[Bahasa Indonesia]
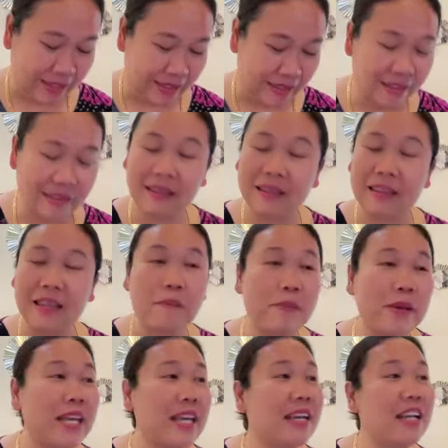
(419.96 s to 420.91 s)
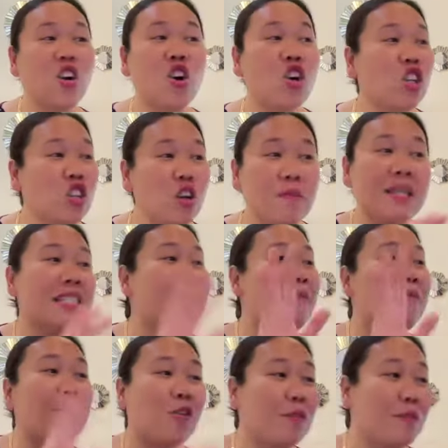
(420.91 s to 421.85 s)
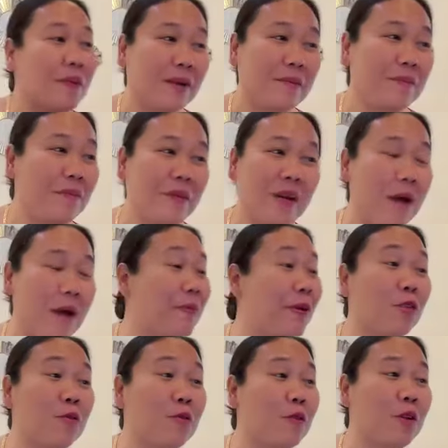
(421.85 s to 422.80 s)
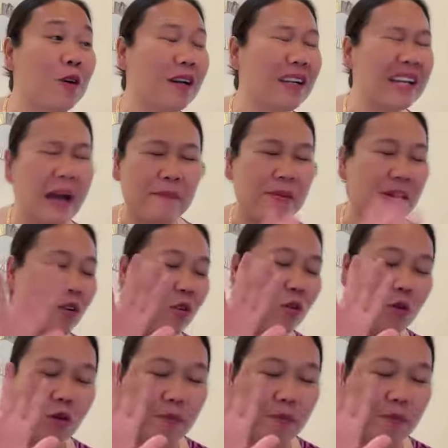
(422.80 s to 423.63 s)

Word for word: sana gimana Tapi bisa? Koko Thomas nggak perlu nggak perlu nggak perlu